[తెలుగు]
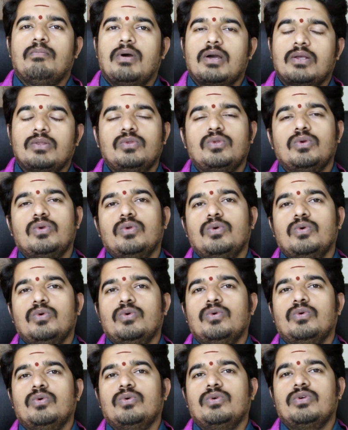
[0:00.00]
భక్తుడు
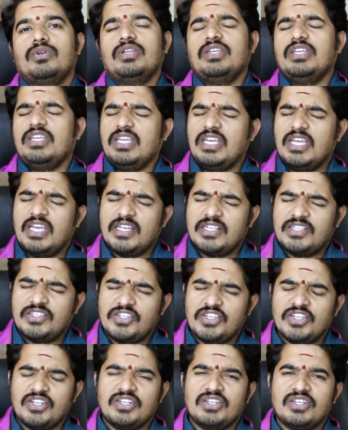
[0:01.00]
ఏ
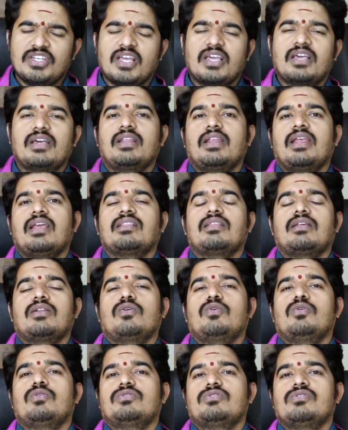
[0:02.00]
చిన్న క్రియ తన
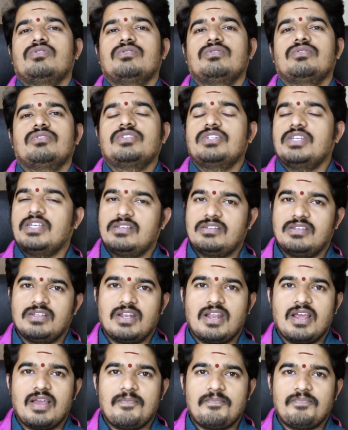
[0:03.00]
కోసం
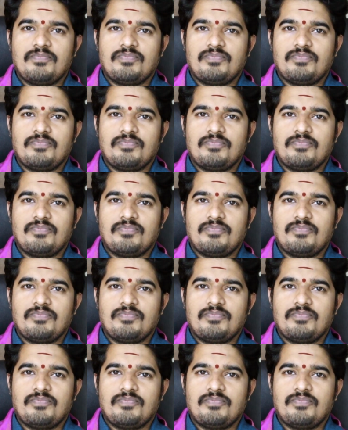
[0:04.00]
చేసినా